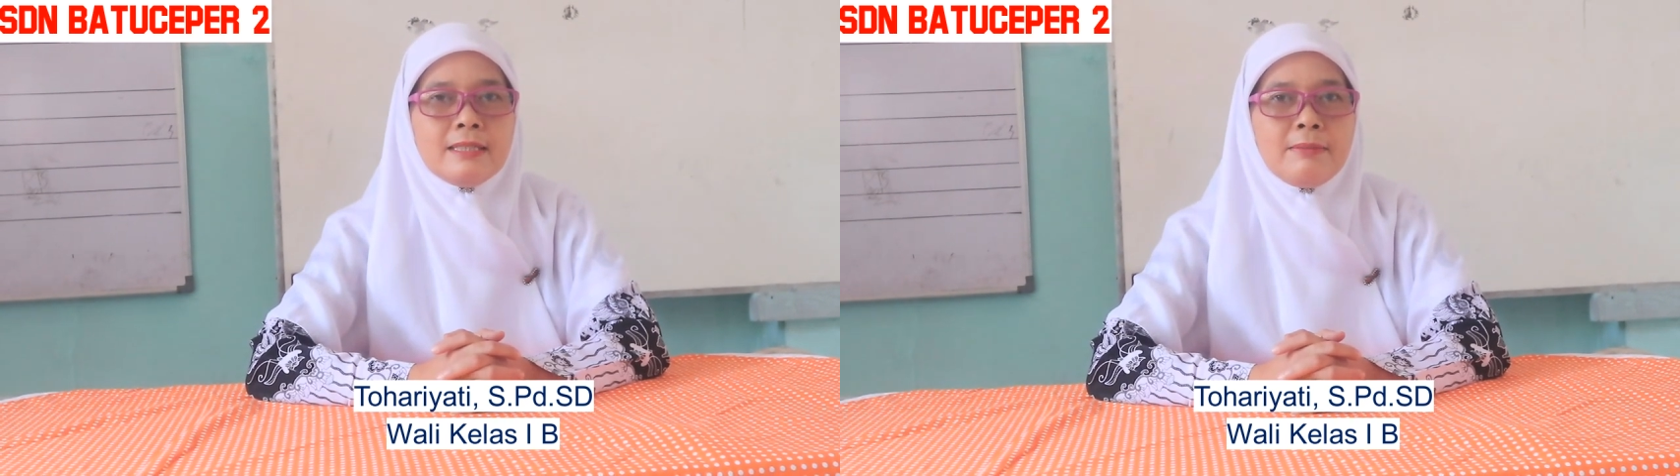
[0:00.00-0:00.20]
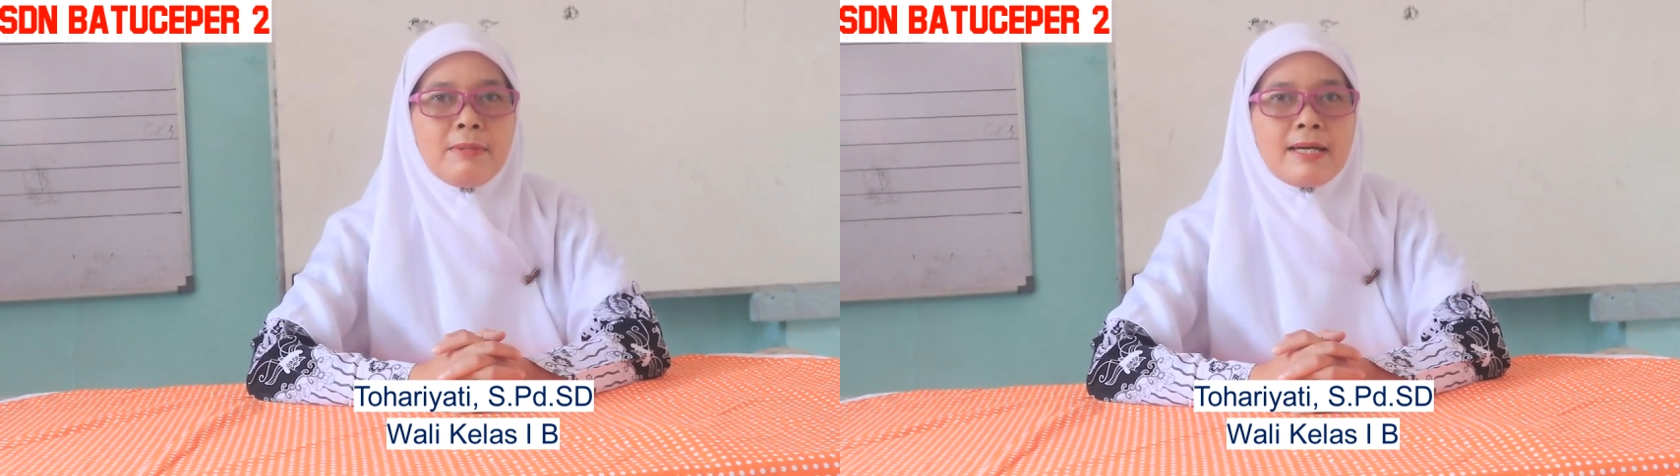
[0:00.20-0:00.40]

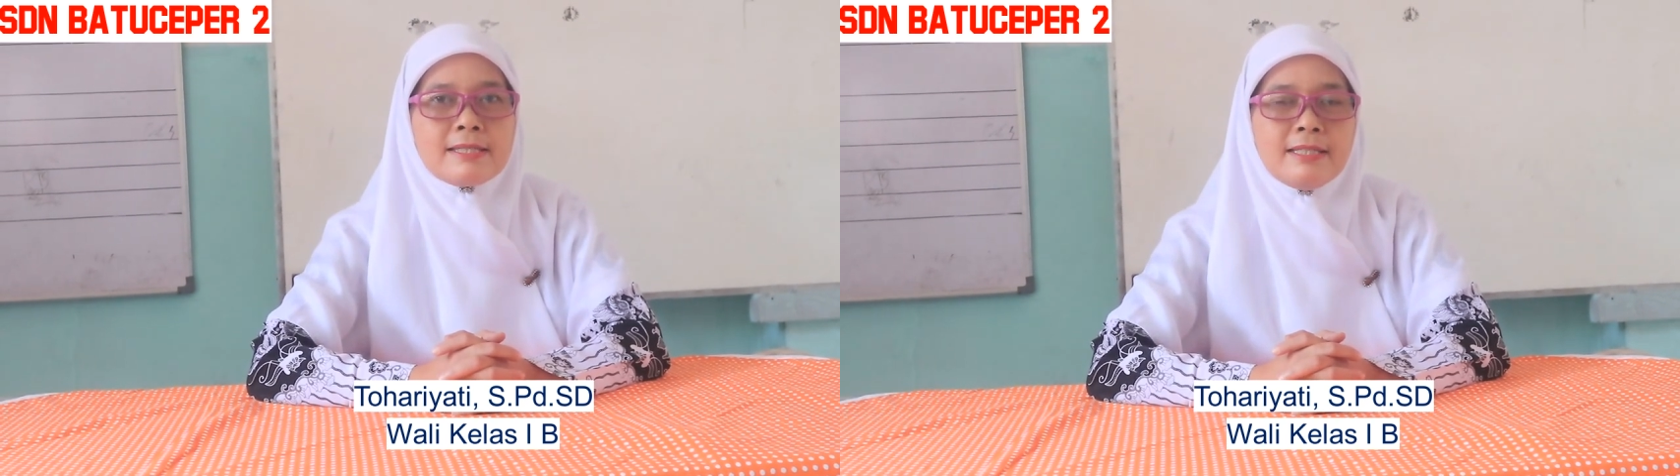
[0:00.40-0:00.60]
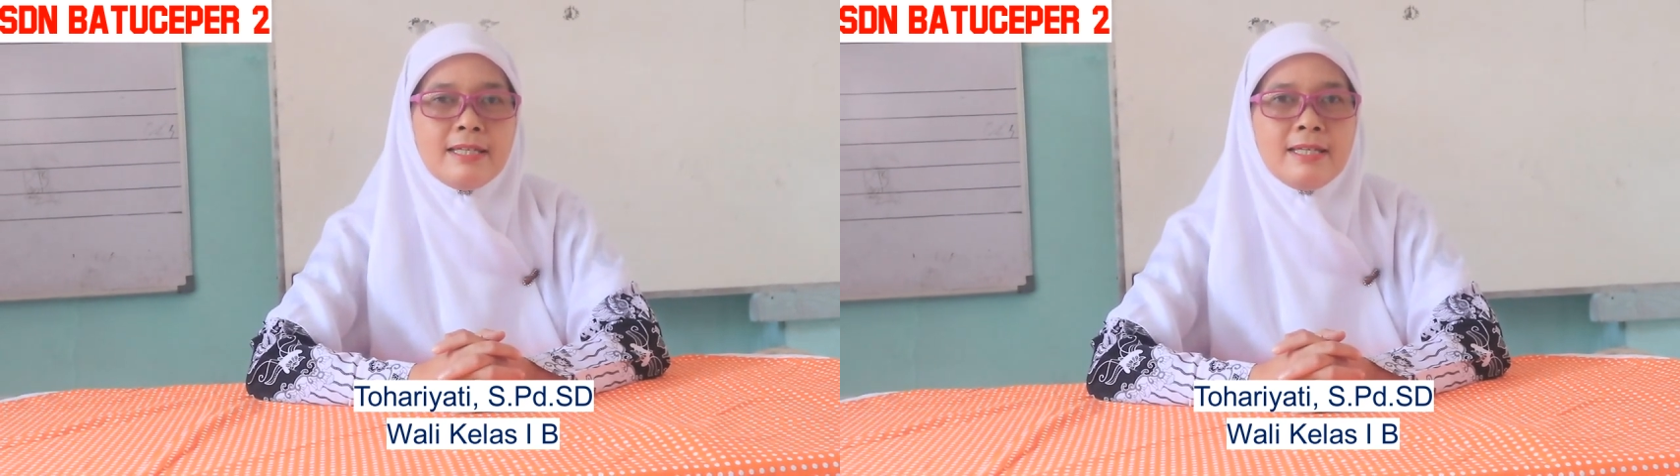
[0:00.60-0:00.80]
Terima
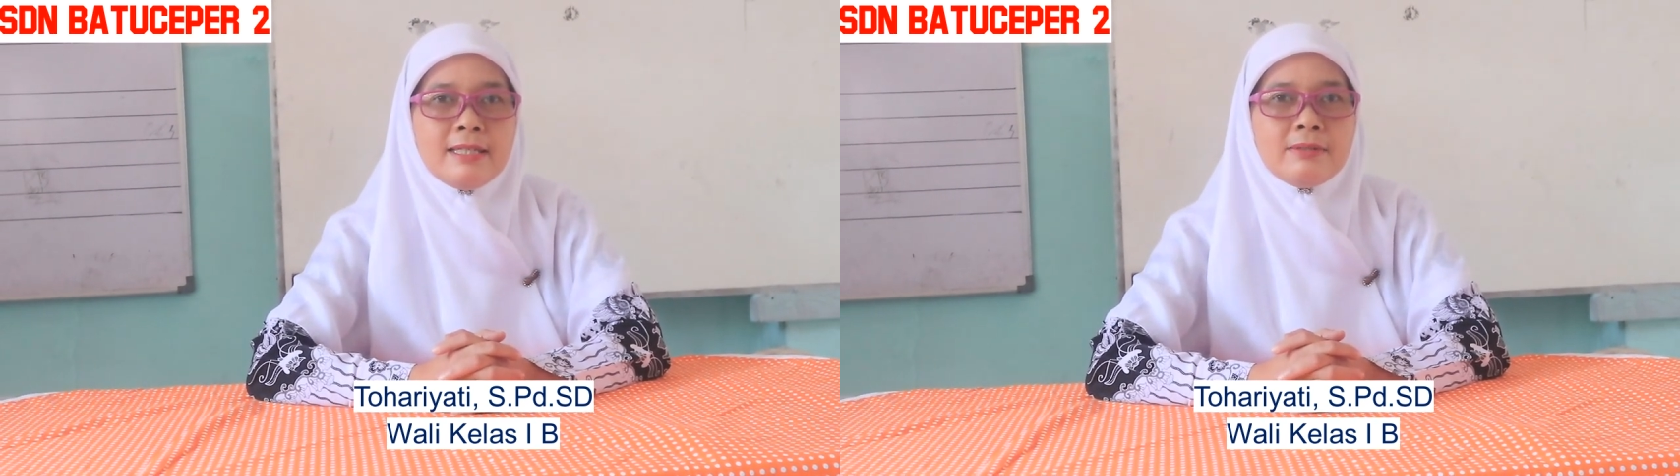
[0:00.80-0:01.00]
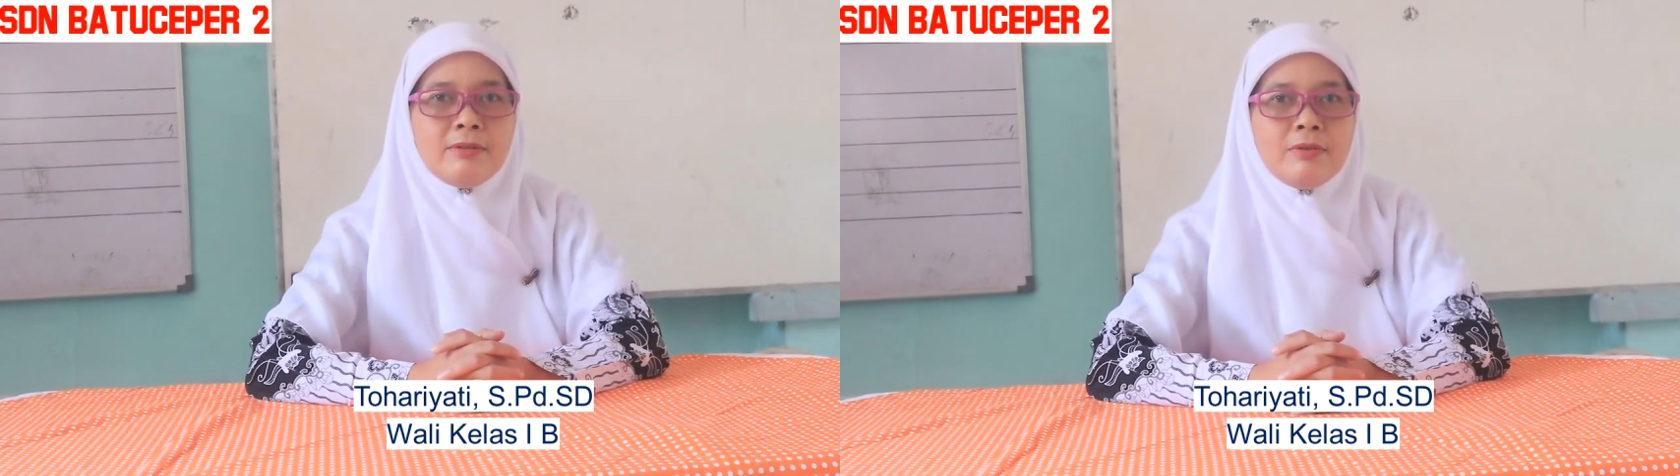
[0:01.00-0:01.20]

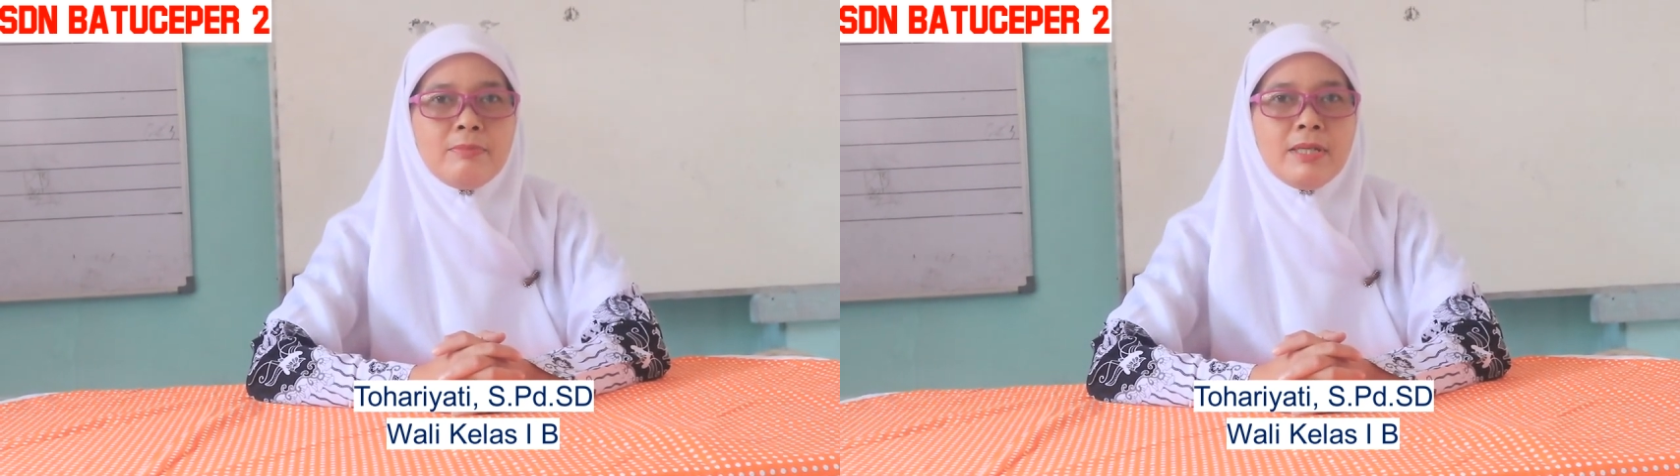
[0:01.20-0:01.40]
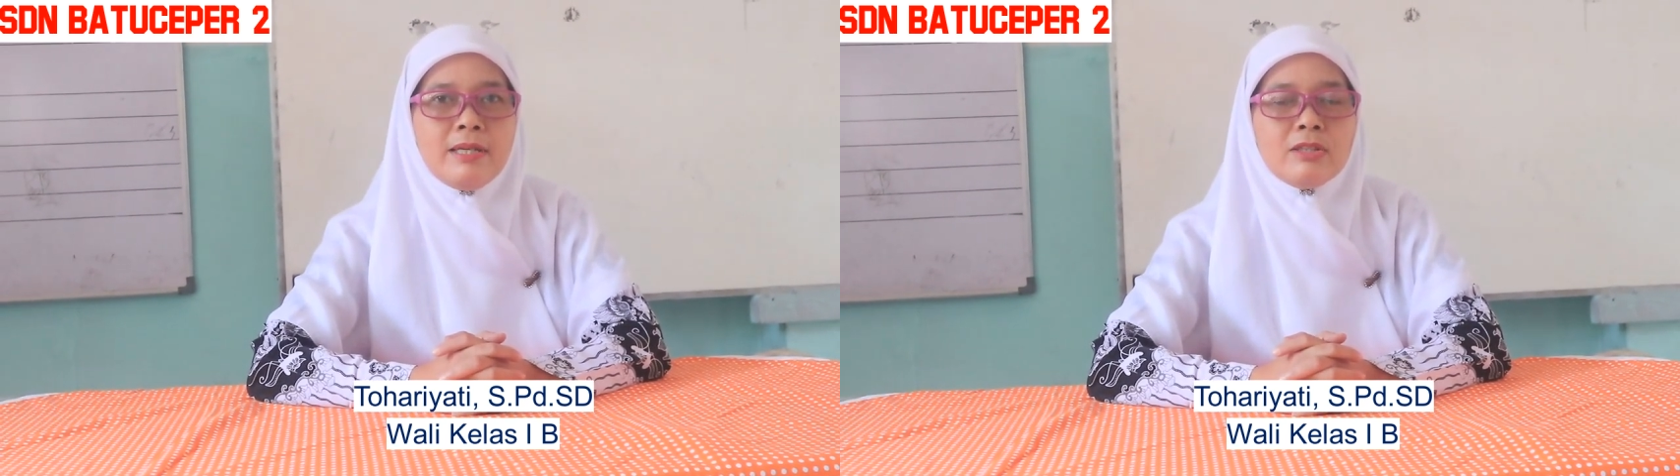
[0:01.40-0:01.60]
kasih.
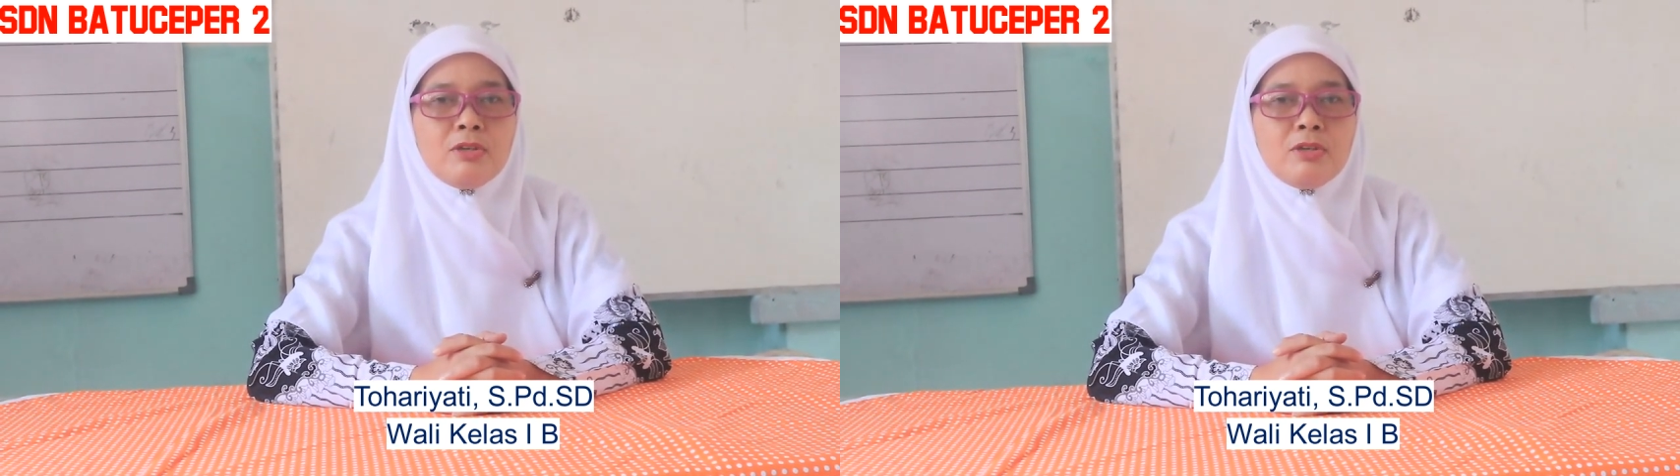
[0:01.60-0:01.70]
Wabillahi